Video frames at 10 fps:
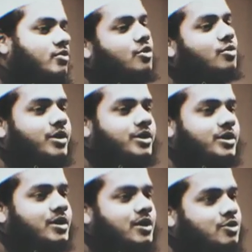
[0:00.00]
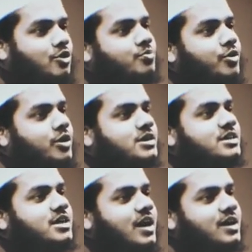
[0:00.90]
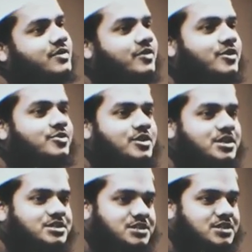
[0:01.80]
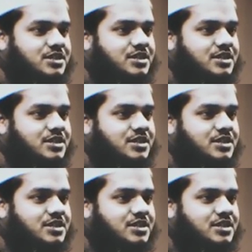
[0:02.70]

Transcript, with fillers: ঘুম হয়নি তখন পরের দিন টাকাটা ফেরত দিয়ে এসেছে